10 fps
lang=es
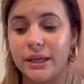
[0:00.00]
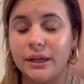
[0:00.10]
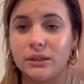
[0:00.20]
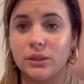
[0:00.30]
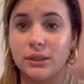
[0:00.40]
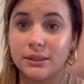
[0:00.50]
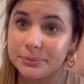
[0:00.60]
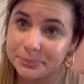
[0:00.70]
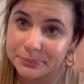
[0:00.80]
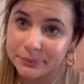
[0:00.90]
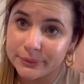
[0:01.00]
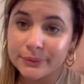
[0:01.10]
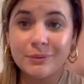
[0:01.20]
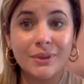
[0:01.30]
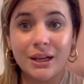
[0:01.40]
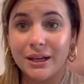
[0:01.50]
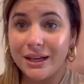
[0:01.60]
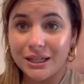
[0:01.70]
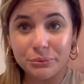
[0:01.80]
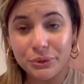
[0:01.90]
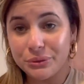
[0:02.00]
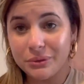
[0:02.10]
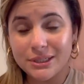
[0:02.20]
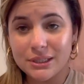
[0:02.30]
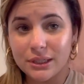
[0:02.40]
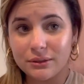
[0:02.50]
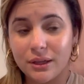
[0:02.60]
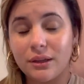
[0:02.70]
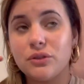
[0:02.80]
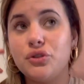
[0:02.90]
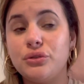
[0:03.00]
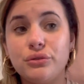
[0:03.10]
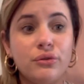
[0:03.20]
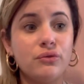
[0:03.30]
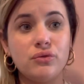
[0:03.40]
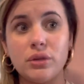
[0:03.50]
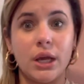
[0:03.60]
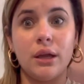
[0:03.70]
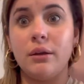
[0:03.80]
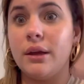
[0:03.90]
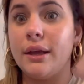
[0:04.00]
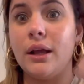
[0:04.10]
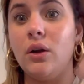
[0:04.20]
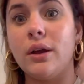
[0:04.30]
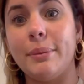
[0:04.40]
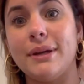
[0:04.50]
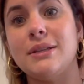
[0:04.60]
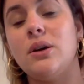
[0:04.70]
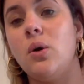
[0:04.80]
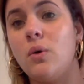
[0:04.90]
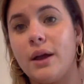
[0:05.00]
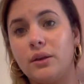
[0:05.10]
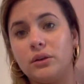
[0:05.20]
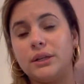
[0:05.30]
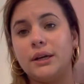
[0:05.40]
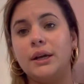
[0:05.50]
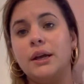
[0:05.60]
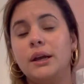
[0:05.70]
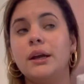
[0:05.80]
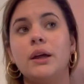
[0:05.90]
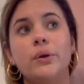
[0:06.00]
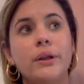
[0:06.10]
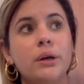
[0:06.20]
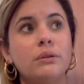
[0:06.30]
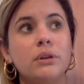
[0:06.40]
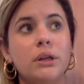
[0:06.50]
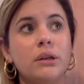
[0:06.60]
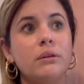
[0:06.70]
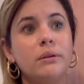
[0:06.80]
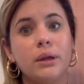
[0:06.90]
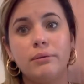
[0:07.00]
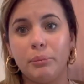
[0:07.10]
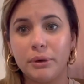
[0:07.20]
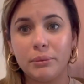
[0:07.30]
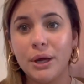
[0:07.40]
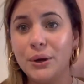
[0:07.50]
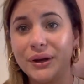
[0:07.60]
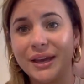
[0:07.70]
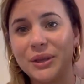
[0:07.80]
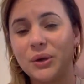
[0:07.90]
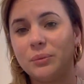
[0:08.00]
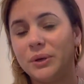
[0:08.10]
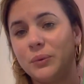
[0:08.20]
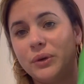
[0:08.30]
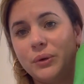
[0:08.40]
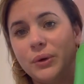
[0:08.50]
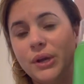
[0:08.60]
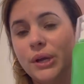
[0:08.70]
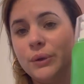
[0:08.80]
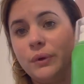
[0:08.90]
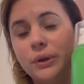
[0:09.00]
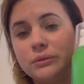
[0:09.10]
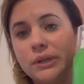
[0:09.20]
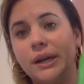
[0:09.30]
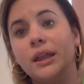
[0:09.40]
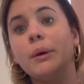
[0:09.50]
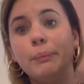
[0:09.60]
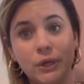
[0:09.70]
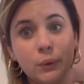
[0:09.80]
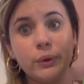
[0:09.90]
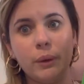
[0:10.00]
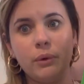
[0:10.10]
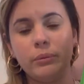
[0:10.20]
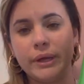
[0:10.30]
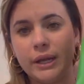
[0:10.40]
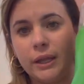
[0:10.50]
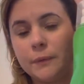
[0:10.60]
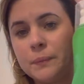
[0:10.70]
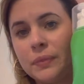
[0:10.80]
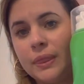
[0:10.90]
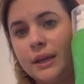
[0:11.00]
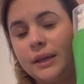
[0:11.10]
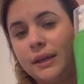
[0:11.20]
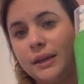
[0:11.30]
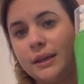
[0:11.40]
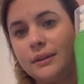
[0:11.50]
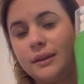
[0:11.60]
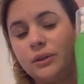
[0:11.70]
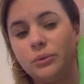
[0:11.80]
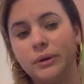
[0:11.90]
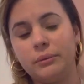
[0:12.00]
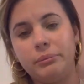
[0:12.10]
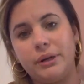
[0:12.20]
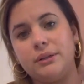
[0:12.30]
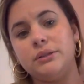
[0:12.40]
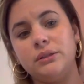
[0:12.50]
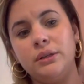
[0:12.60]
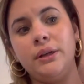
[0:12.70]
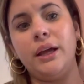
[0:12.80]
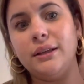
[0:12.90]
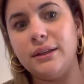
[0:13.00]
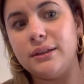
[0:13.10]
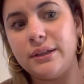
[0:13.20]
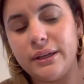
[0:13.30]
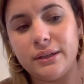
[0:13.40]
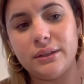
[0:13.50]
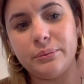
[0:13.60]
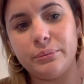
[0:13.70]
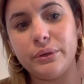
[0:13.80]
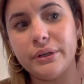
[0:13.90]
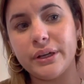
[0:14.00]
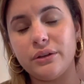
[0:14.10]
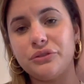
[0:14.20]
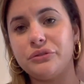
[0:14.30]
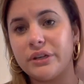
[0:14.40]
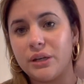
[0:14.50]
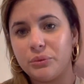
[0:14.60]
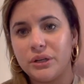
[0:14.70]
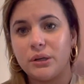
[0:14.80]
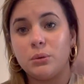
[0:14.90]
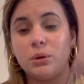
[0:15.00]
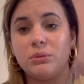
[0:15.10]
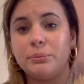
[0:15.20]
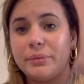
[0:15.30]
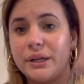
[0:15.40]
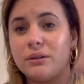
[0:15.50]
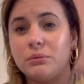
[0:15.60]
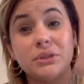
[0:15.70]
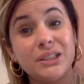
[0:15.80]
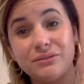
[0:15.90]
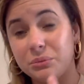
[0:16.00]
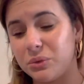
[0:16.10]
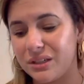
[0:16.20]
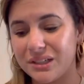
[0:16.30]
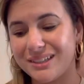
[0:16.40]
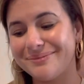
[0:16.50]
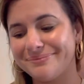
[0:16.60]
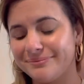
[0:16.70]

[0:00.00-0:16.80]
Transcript: en el dólar. En el mío nunca sacan nada. Yo no sé qué es lo que pasa o hay otra creadora de contenido y va primero que yo, pero bueno, no encontré nada, pero voy a volver a ir. Este, estuve comprando este detergente porque nosotros queríamos ir al Walmart, pero como ya fuimos ayer,